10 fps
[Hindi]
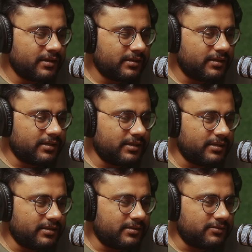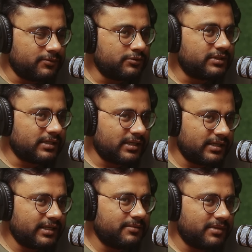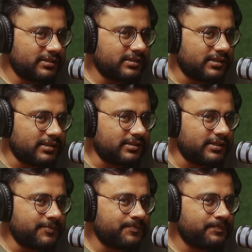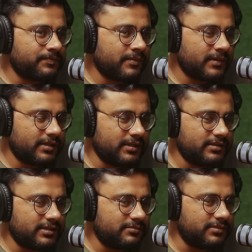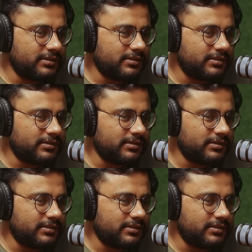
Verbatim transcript: कि वो उत्तरकांड की बात कर रहे थे कि जब